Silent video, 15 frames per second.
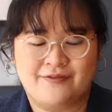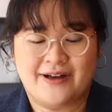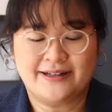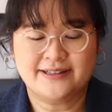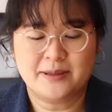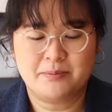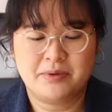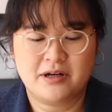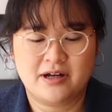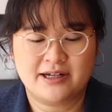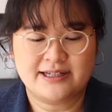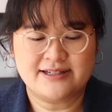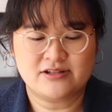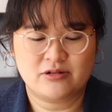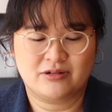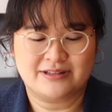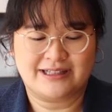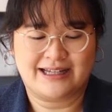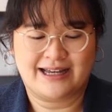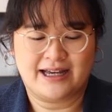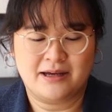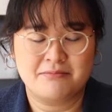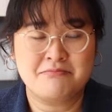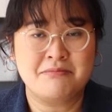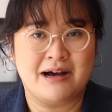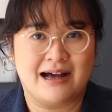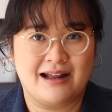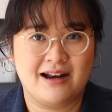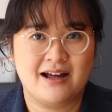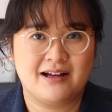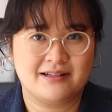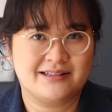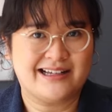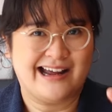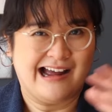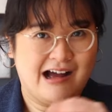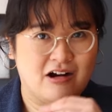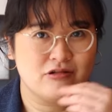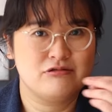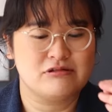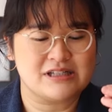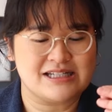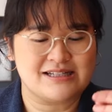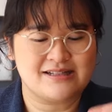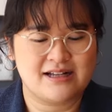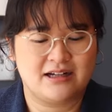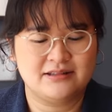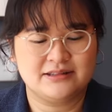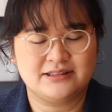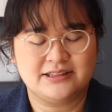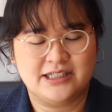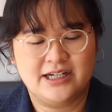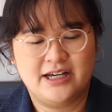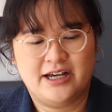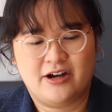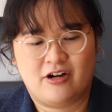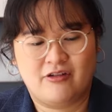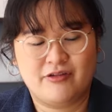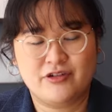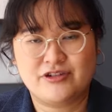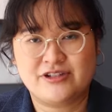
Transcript: faire des plats qui sont très malins, très engourdissantes, on va